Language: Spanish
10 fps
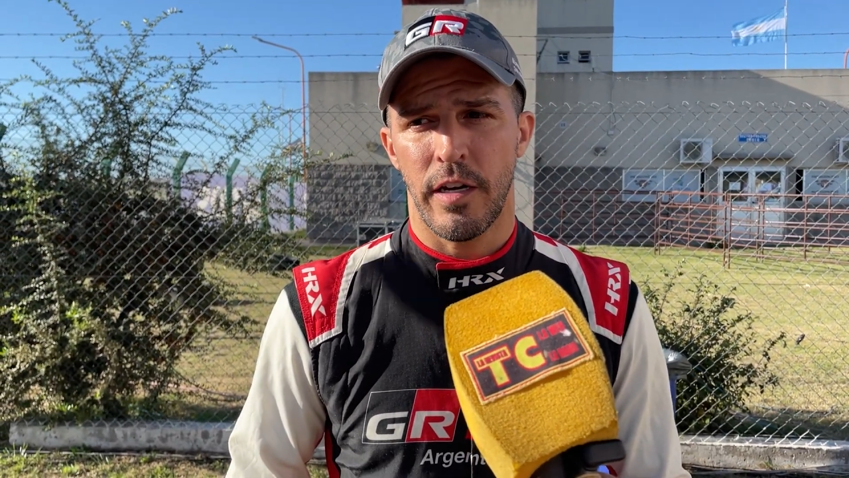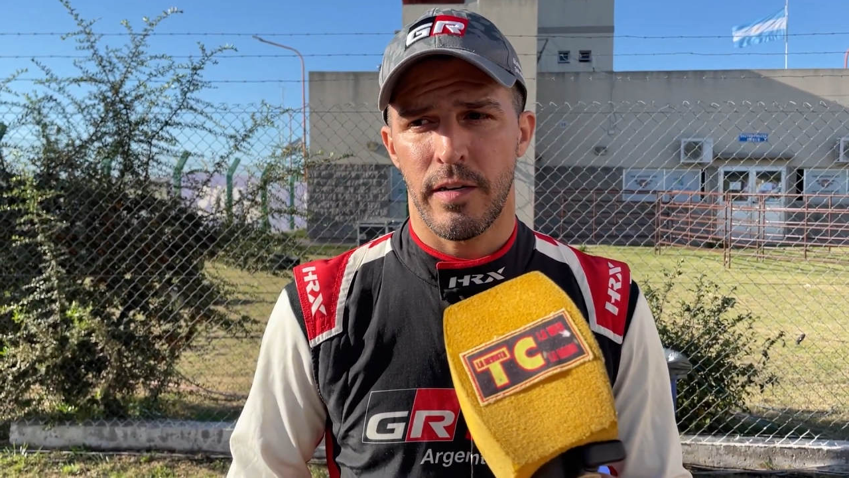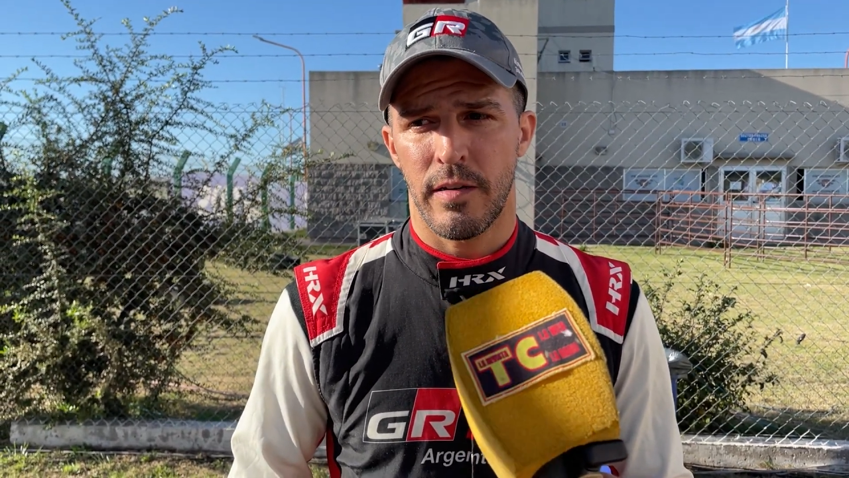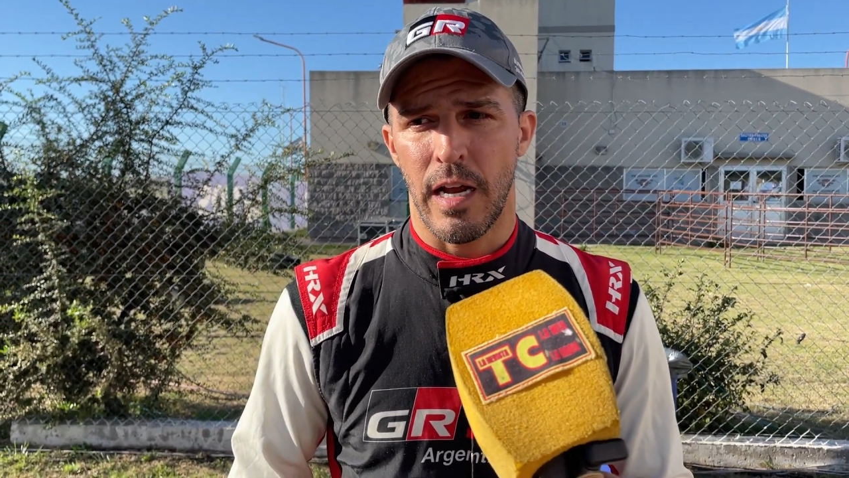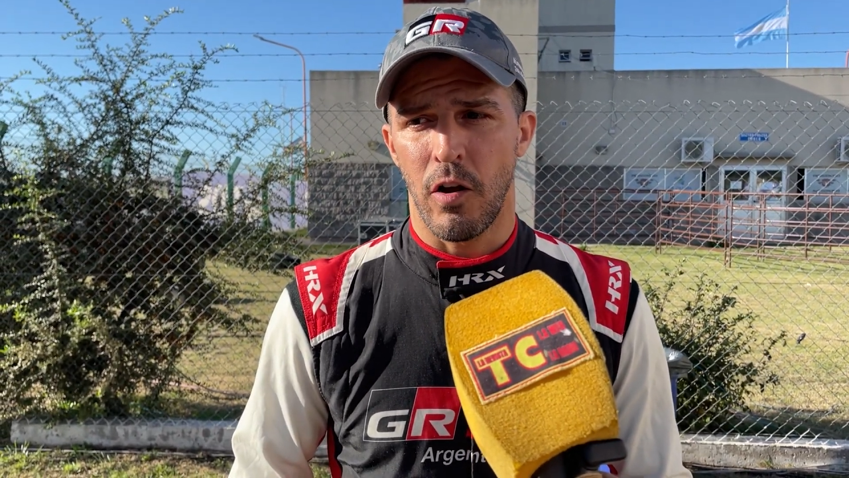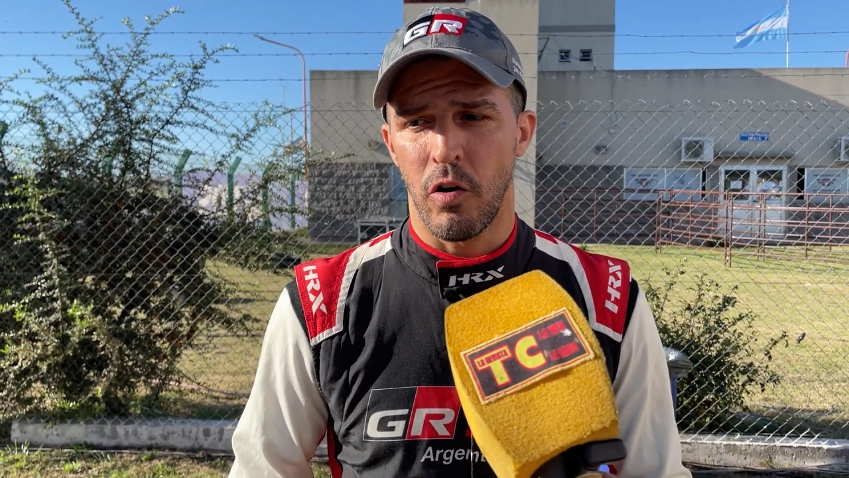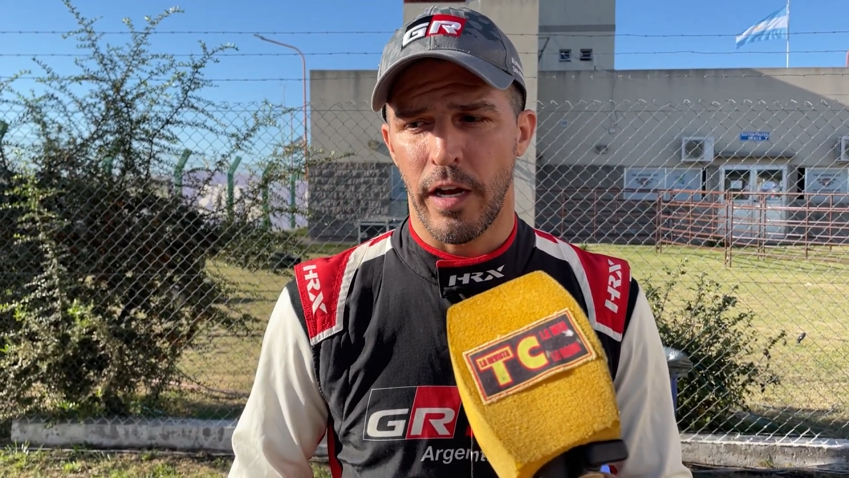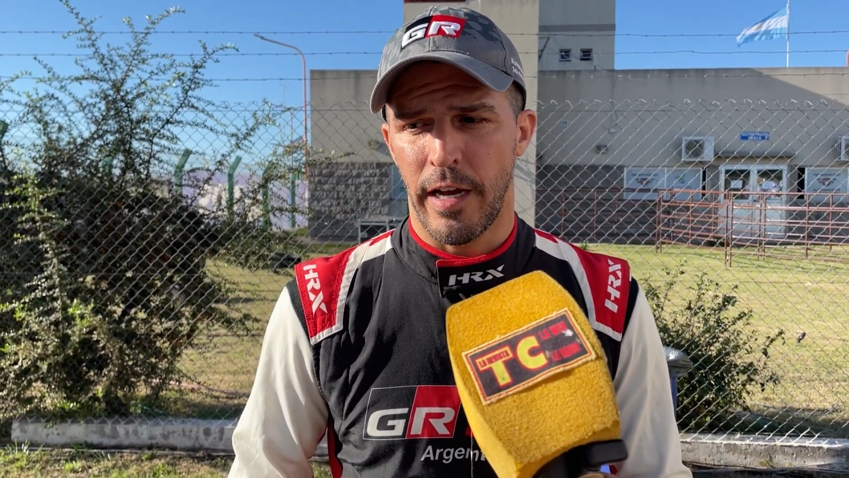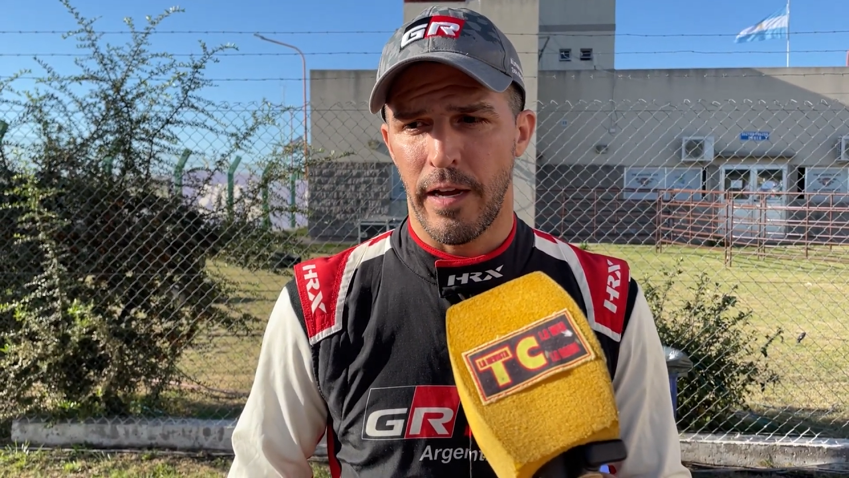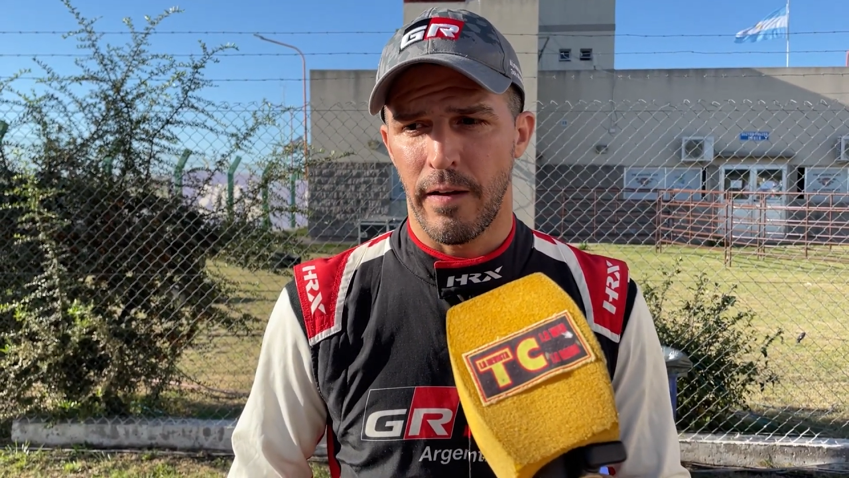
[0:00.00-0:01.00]
es algo
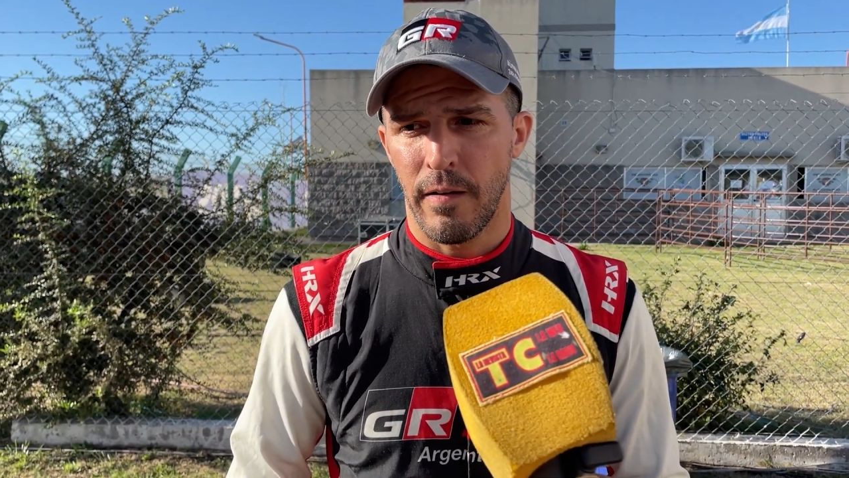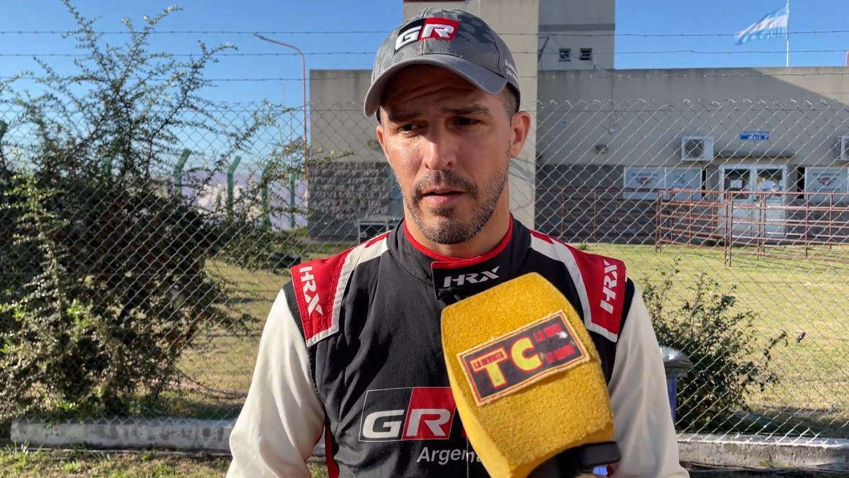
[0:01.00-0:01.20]
que,